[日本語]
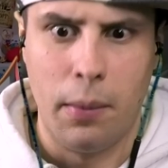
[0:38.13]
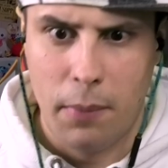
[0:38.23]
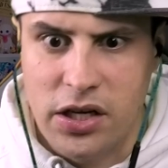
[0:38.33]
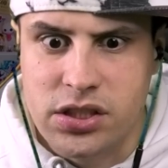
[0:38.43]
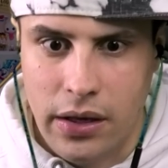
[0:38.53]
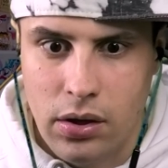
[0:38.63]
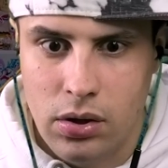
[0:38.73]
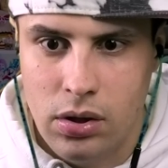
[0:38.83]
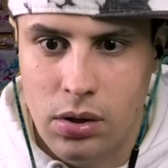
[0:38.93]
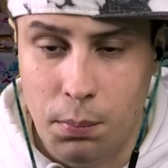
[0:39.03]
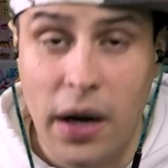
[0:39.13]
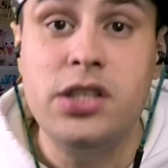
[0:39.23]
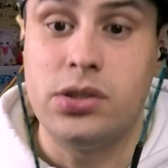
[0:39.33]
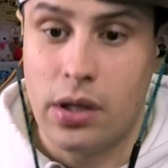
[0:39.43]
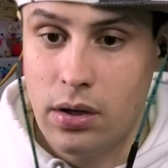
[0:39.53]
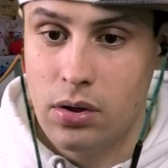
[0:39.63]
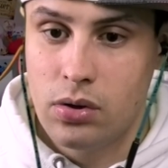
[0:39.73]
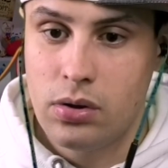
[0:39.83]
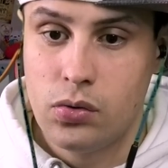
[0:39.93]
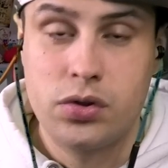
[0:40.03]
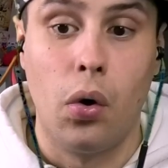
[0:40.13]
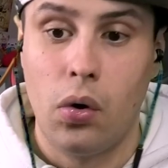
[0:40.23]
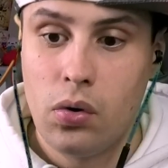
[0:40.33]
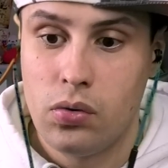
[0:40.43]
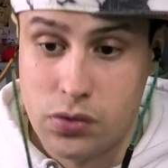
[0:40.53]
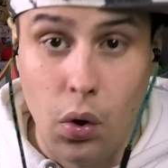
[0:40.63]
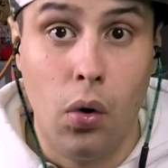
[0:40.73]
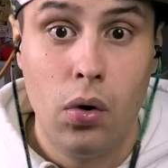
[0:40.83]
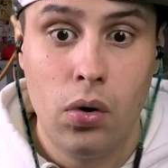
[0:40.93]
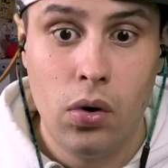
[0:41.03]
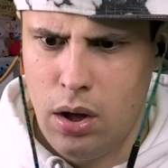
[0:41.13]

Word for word: えマジでマジで嘘嘘こ